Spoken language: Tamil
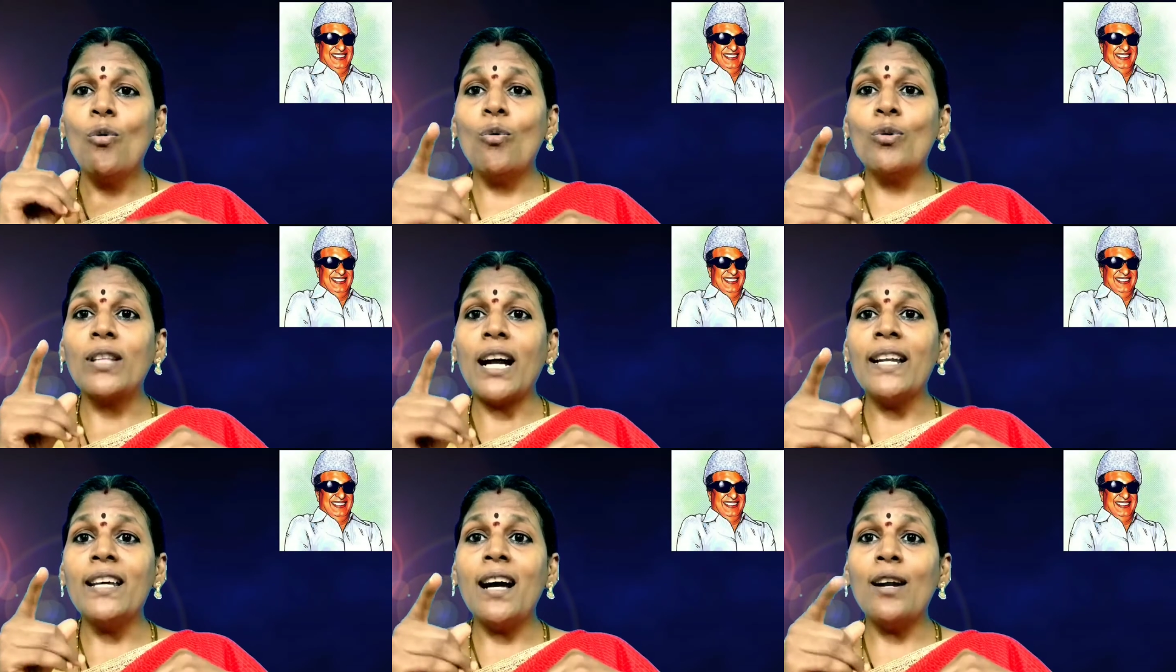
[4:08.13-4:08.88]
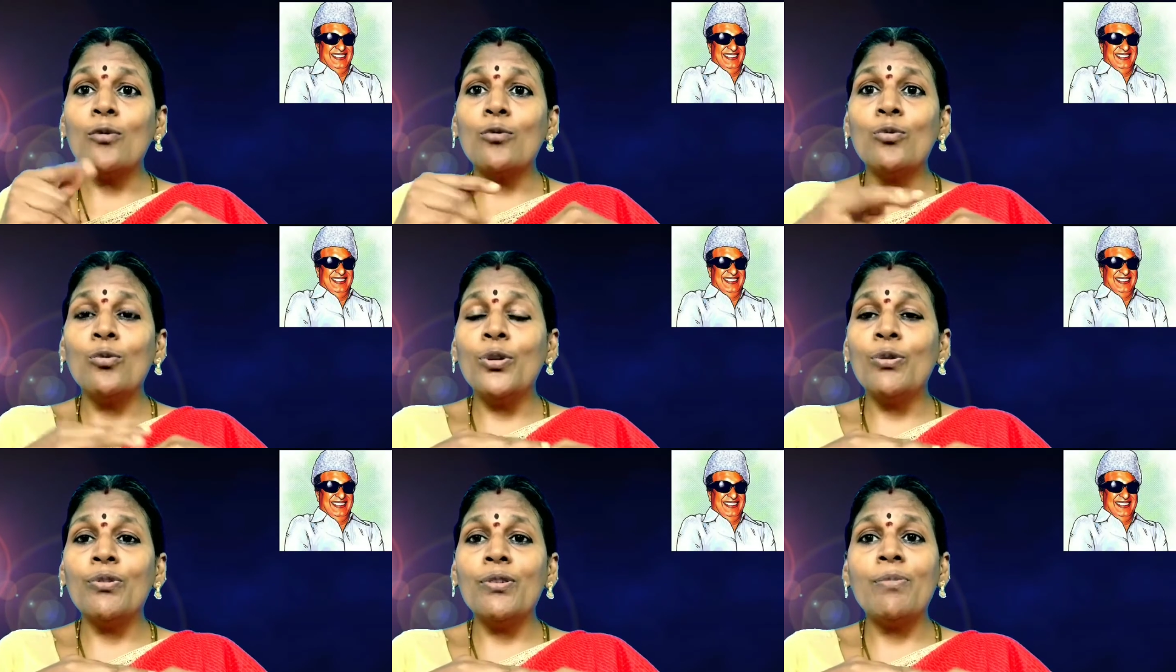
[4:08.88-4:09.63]
ஒரு தனியாளை
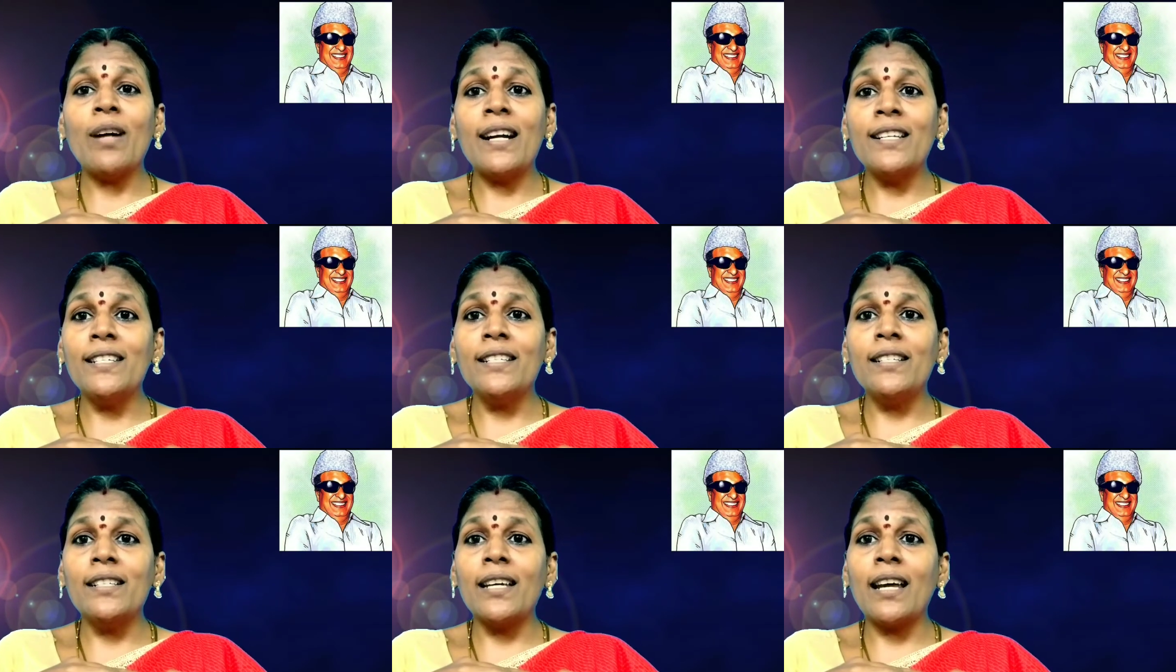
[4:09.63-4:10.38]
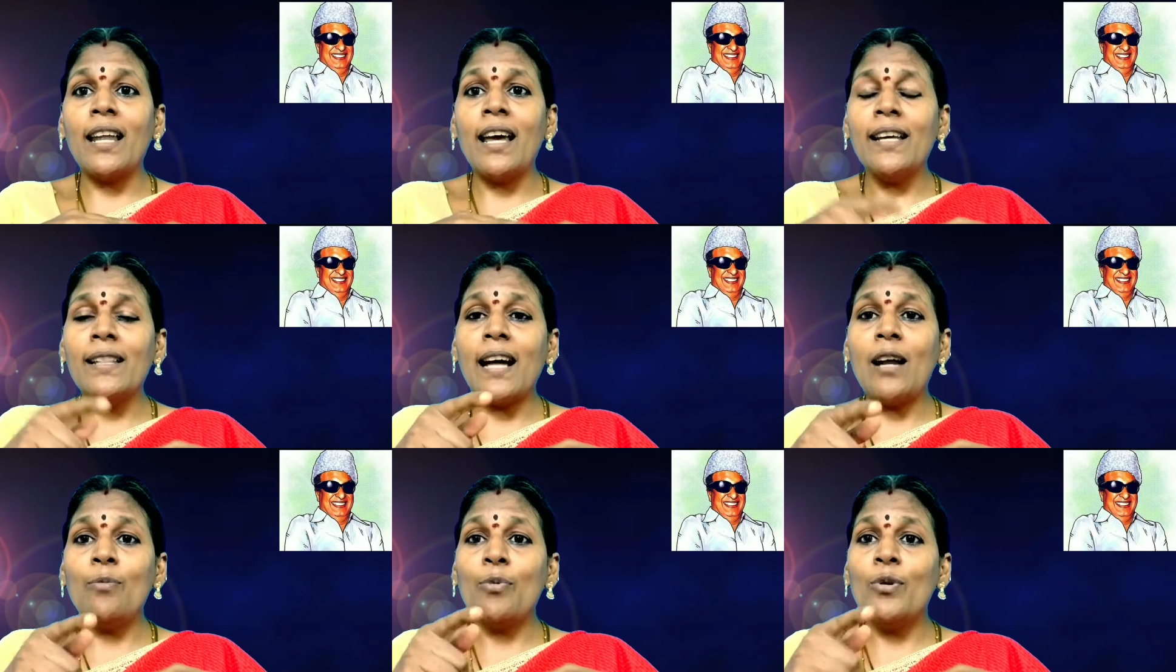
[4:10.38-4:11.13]
தூக்கிட்டு வந்து இப்படி அடிச்சுக்கிட்டு இருக்கீங்களே இந்த
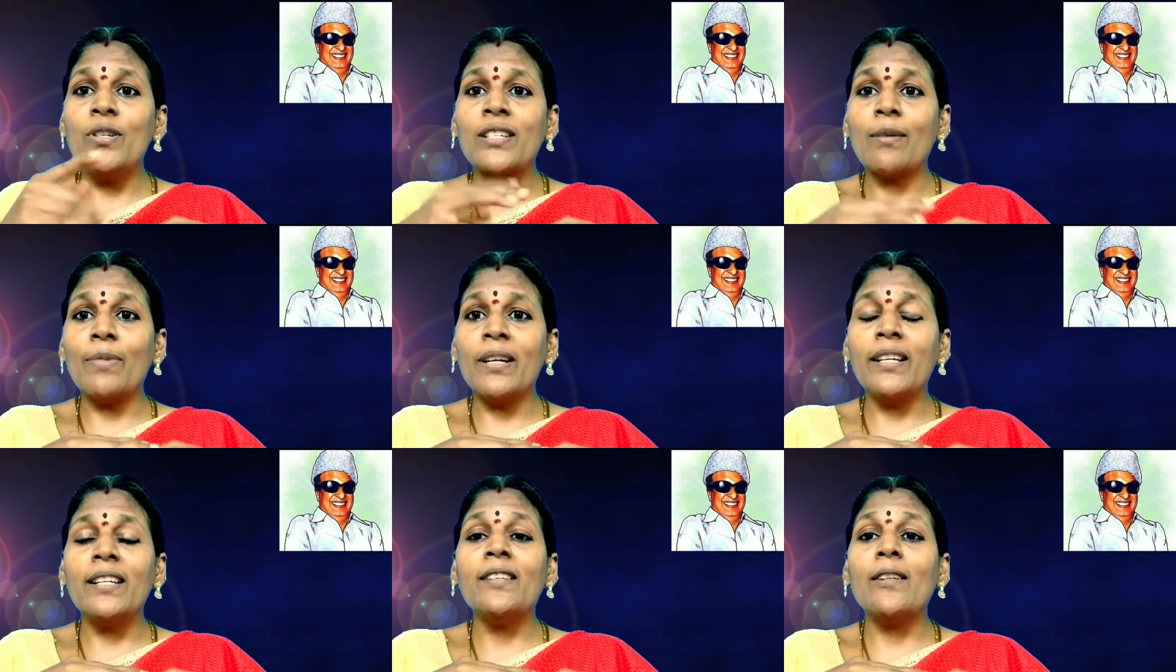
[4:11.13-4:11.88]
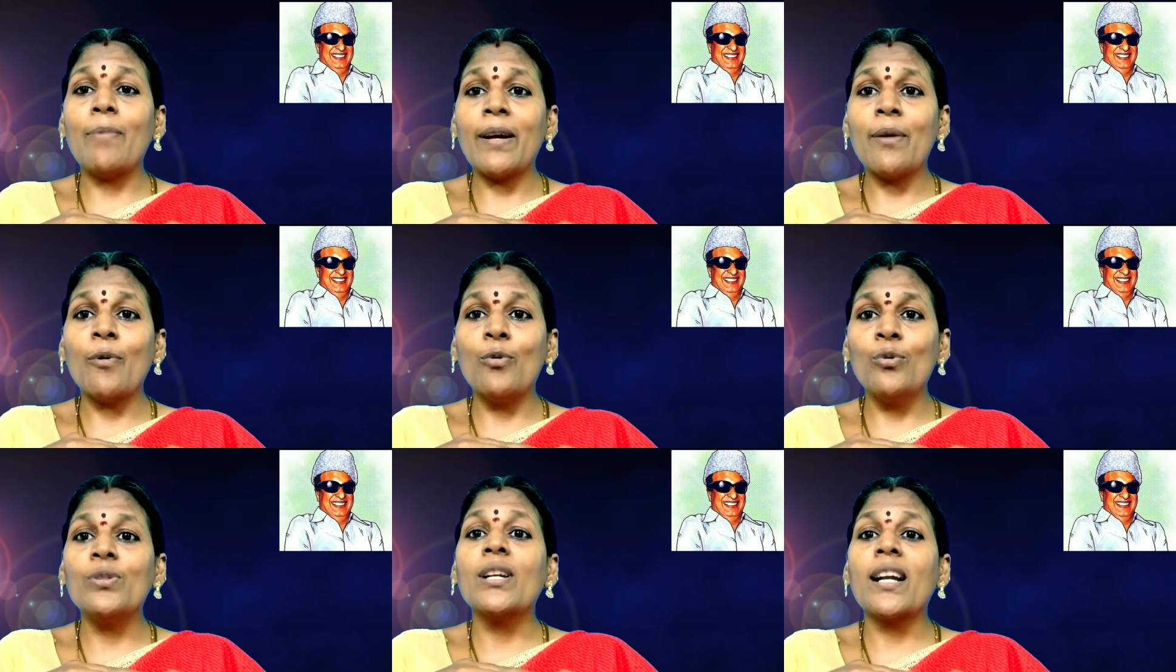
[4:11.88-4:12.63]
ஆள் போலீஸ் கம்ப்ளைண்ட் இந்த பையன்
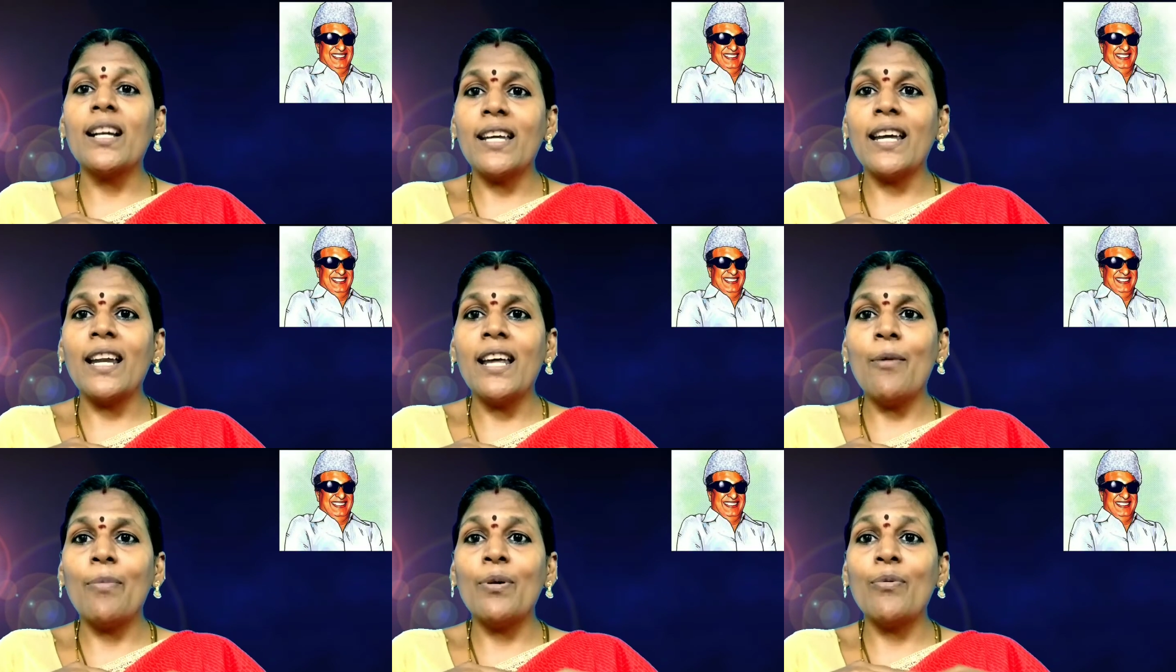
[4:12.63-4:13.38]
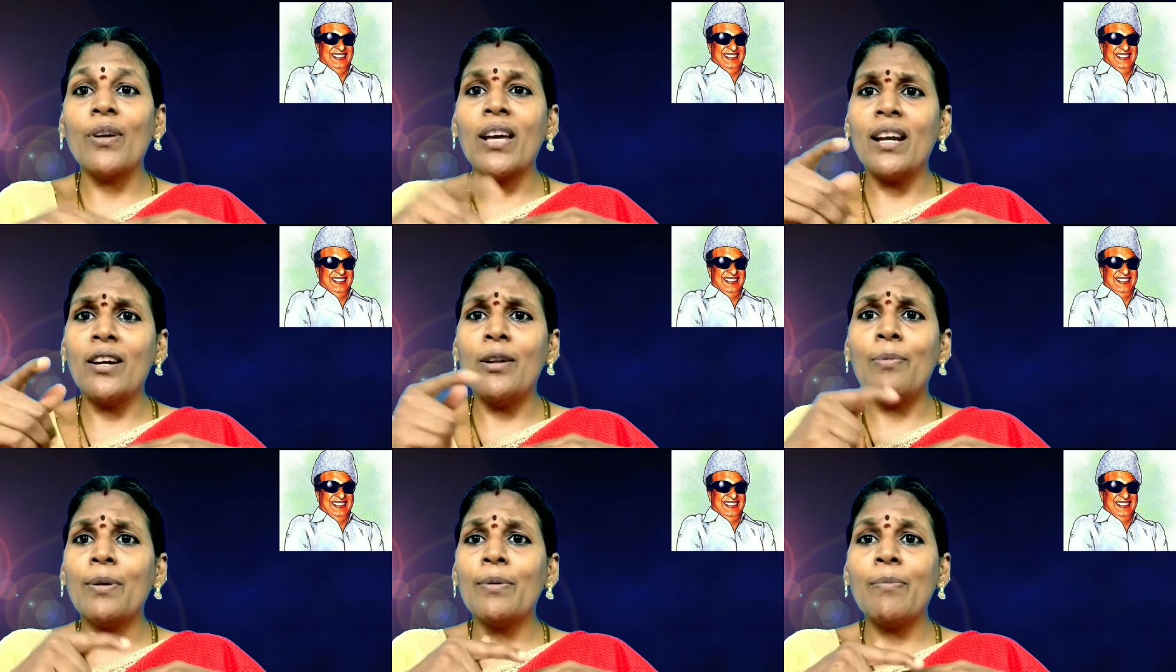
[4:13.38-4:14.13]
கொடுத்தானா நீங்கள் என்னையா பண்ணுவீங்க
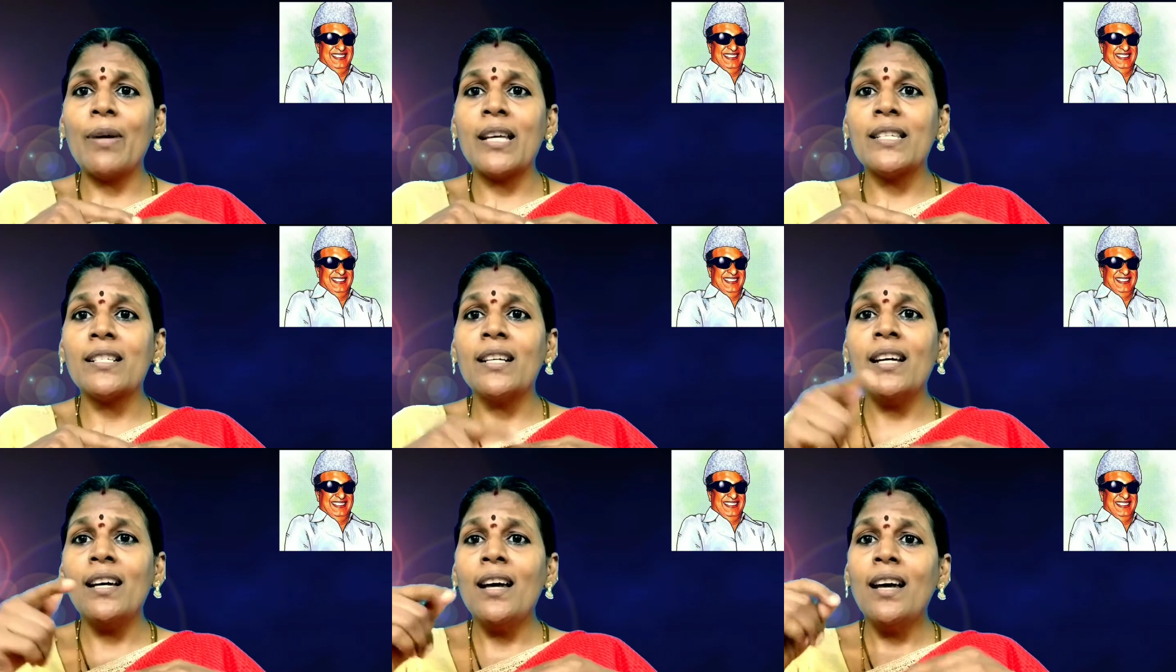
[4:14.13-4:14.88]
ரெண்டு பேருமே மேஜரு